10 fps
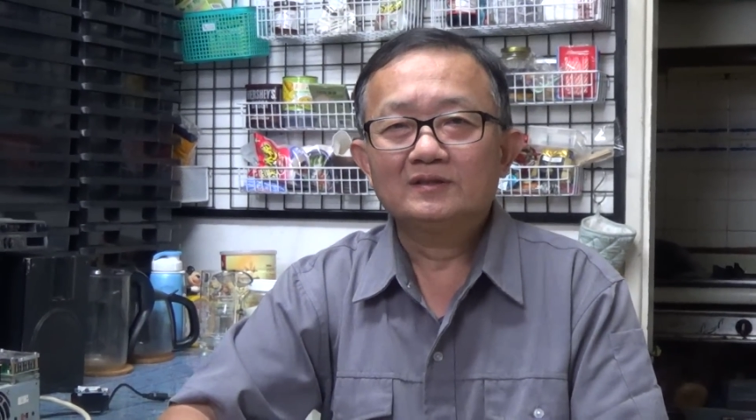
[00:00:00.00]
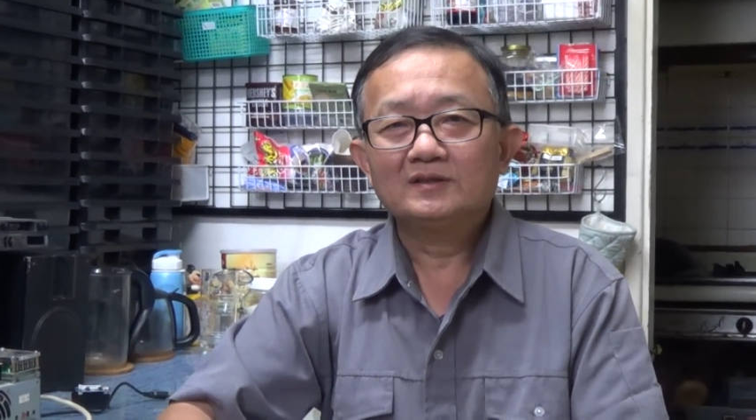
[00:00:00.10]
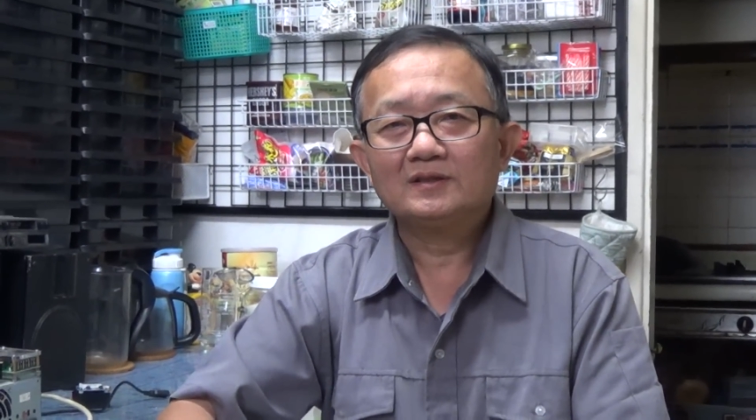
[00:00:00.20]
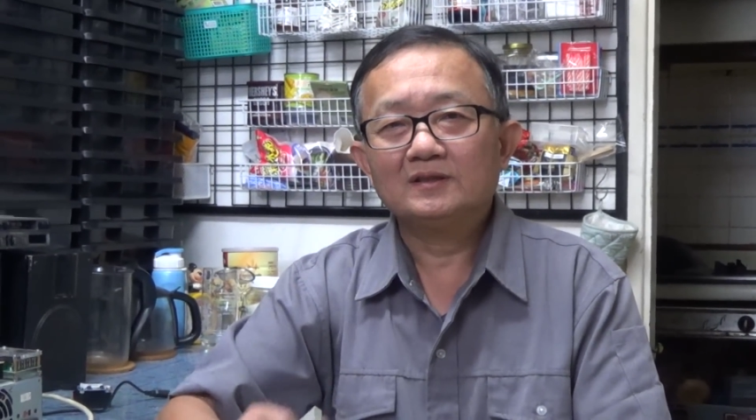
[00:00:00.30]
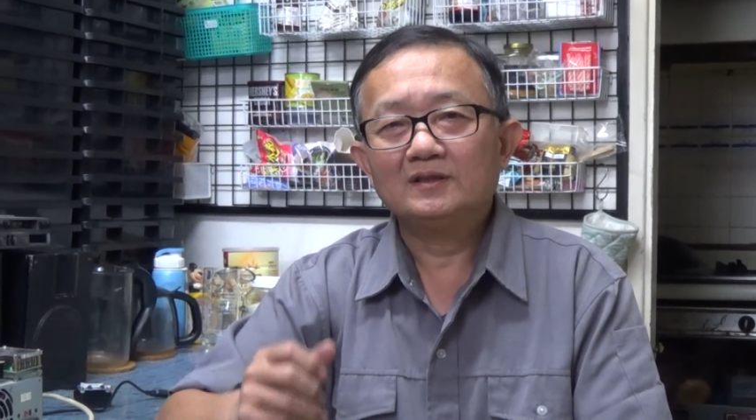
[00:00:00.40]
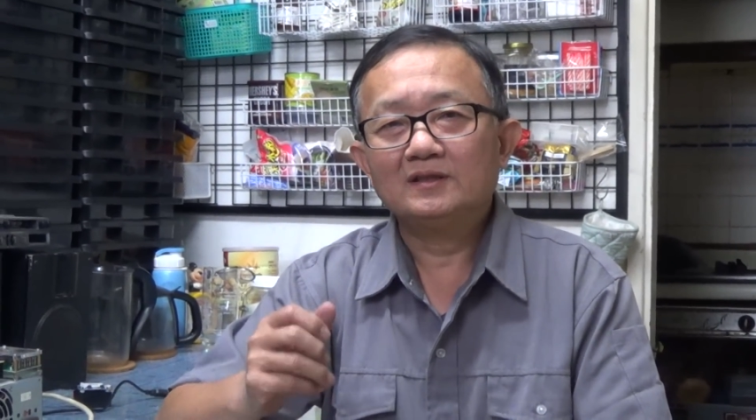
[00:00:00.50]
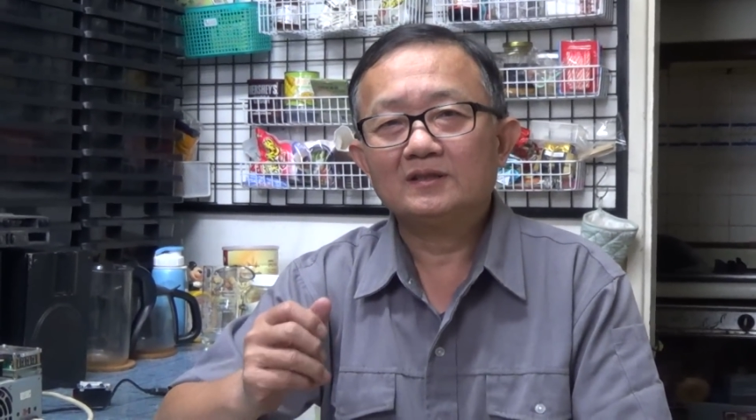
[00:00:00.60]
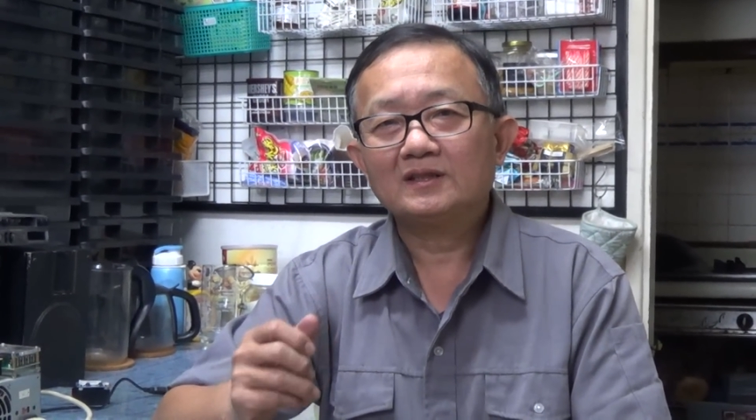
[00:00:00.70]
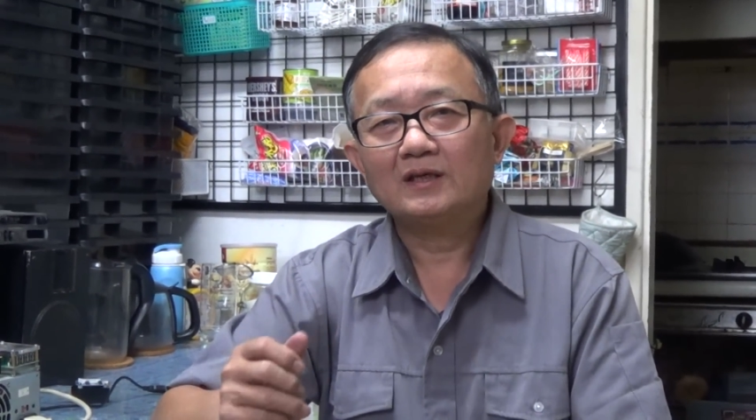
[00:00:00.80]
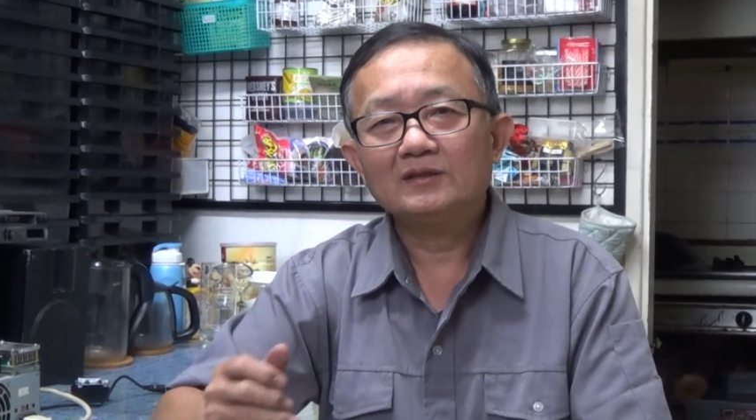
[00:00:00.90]
这
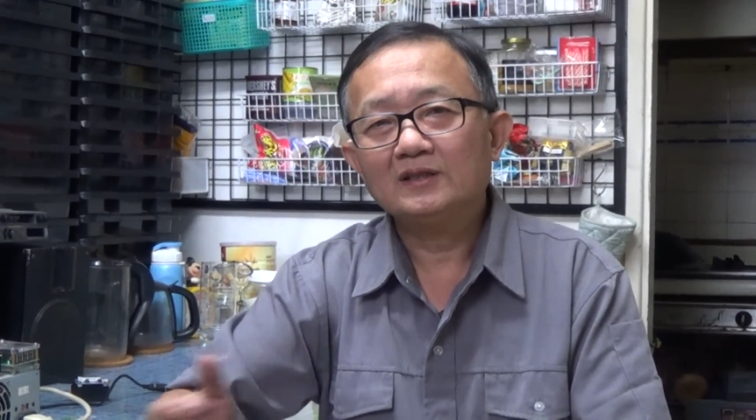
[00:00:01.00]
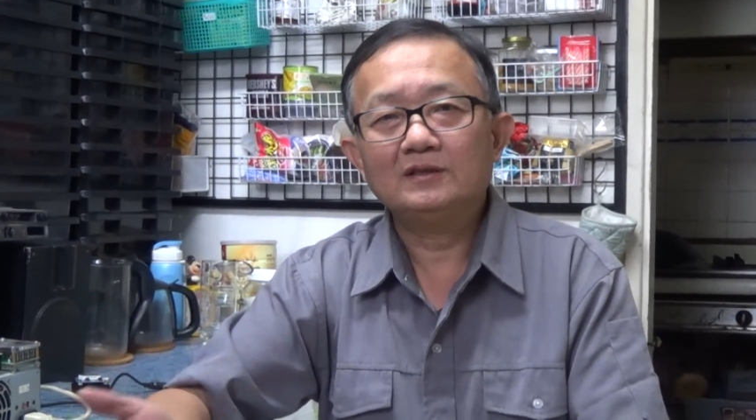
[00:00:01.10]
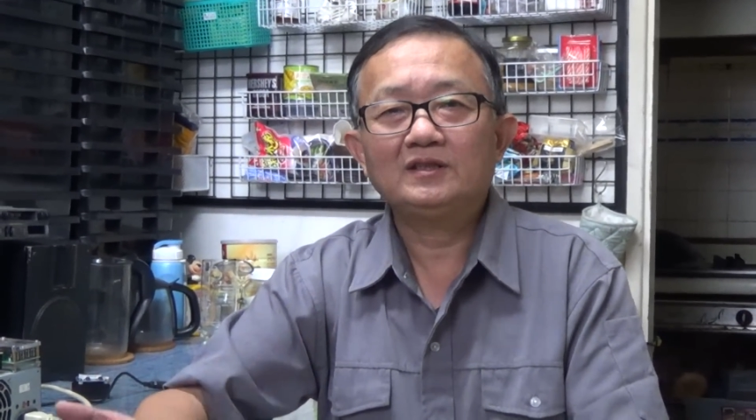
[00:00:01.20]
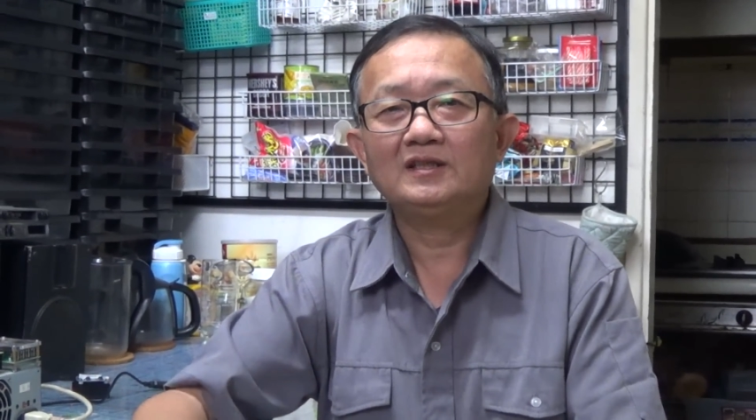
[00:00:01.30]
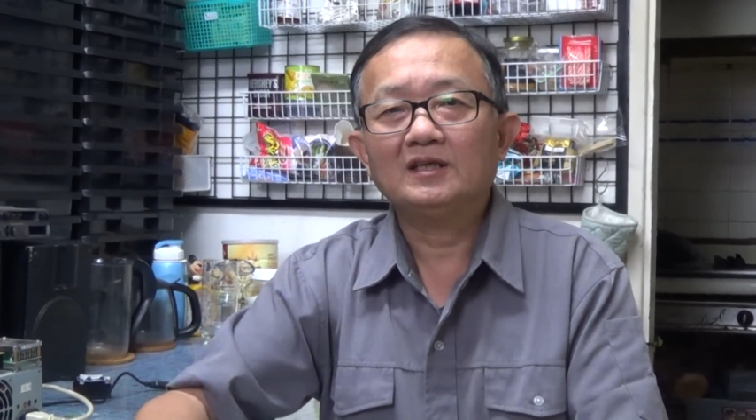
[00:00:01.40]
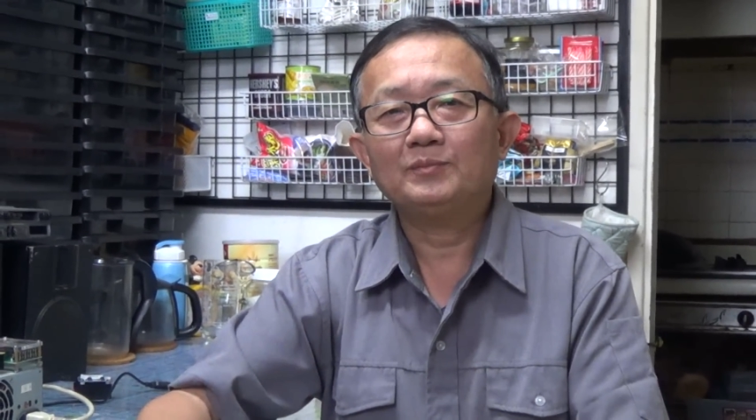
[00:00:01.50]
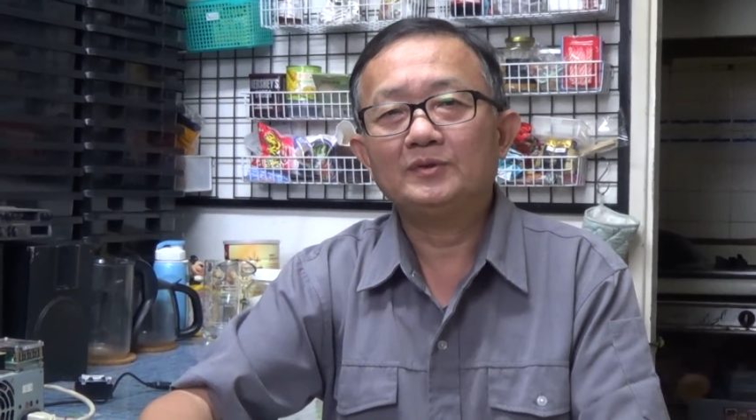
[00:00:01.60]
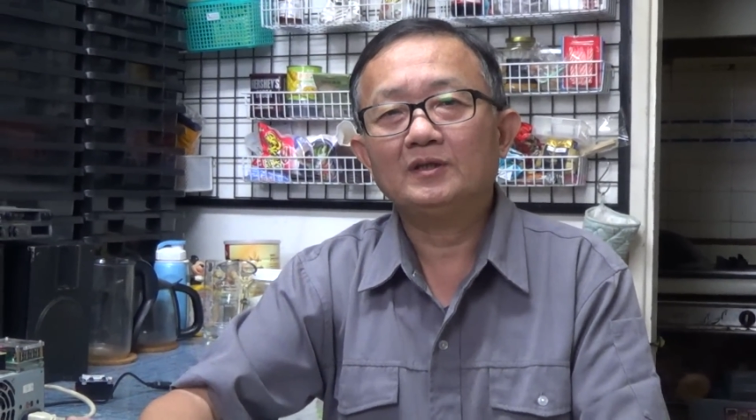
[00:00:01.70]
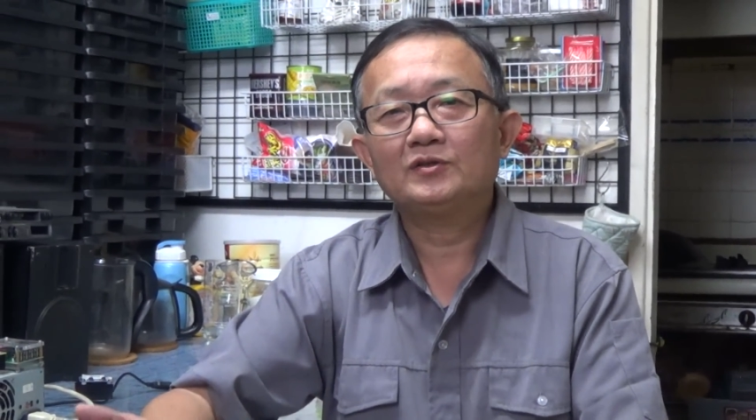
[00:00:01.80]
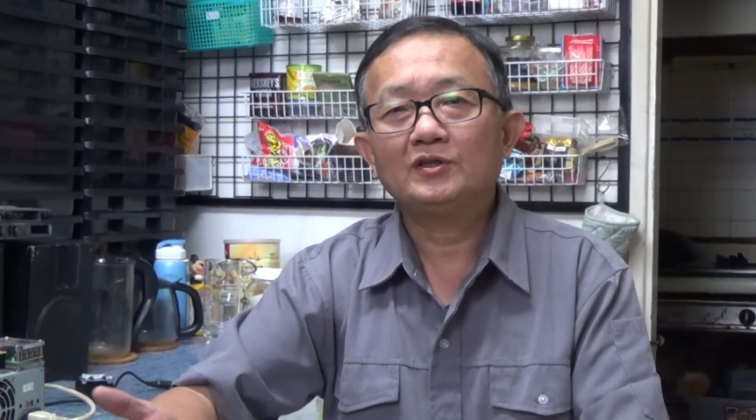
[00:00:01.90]
个淘汰的电脑不
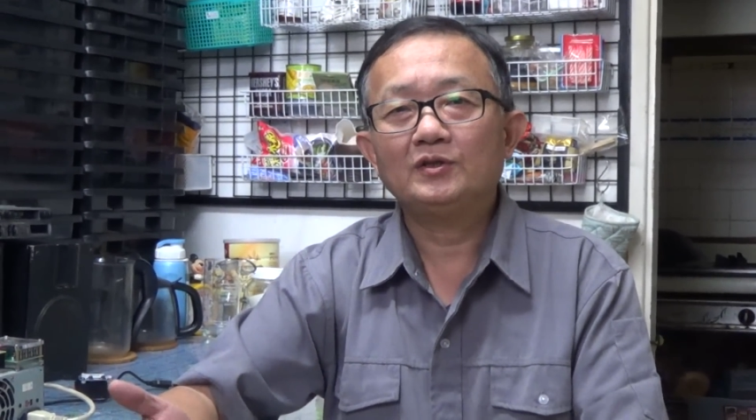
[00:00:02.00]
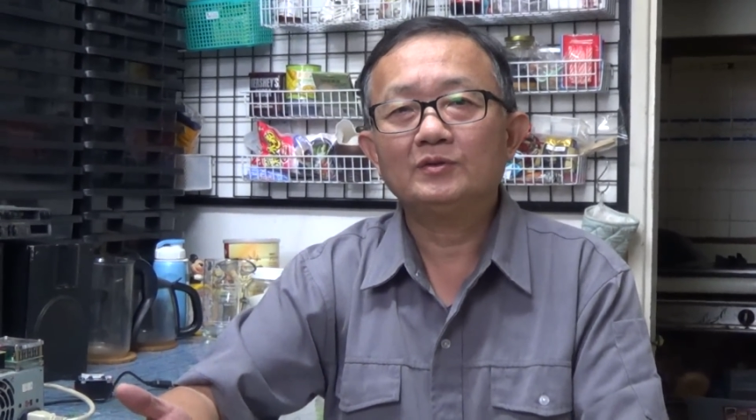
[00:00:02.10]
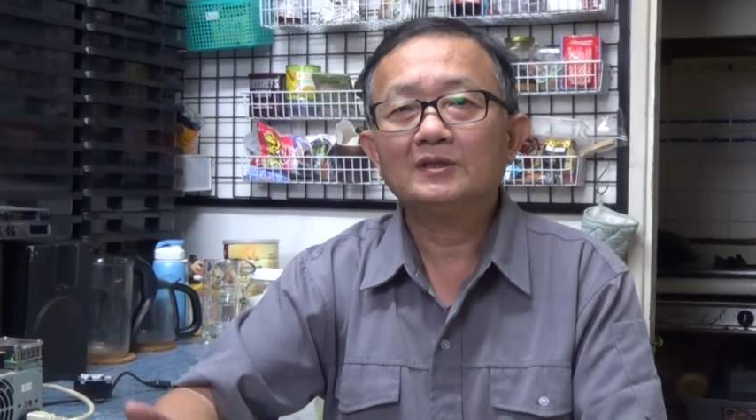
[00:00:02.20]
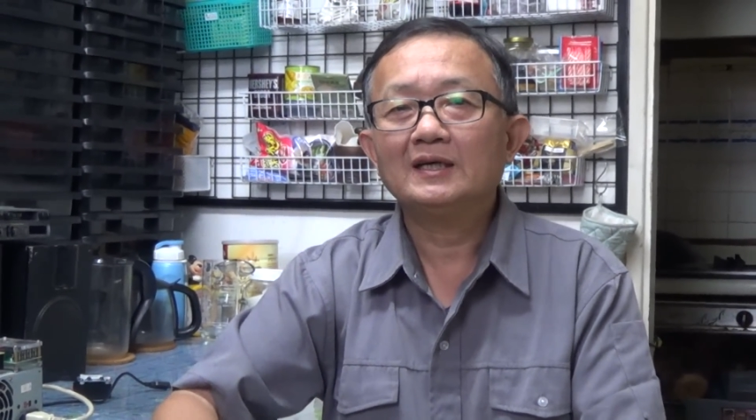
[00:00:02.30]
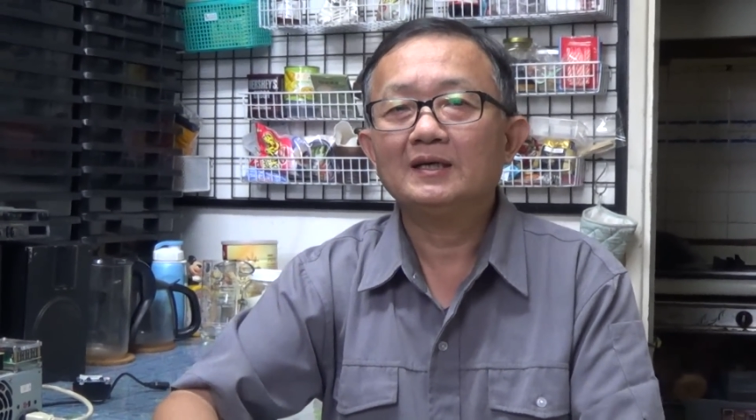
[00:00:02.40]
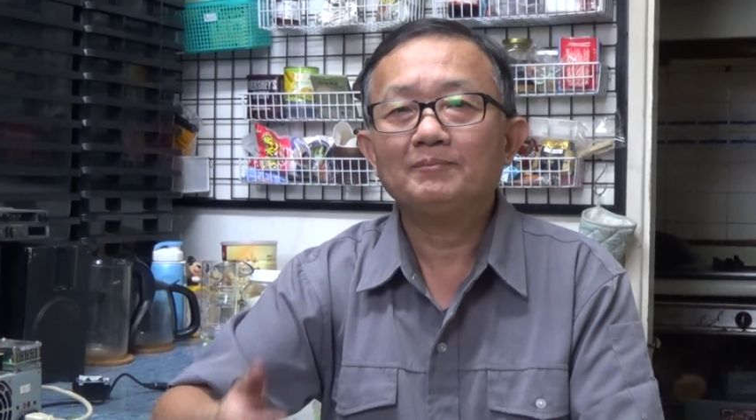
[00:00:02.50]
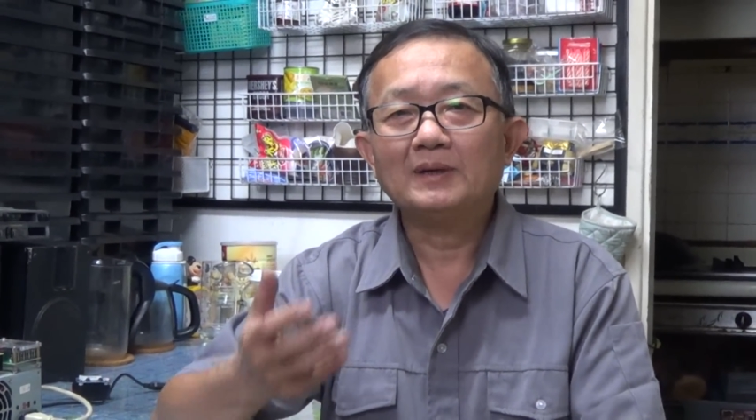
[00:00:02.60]
要丢啦，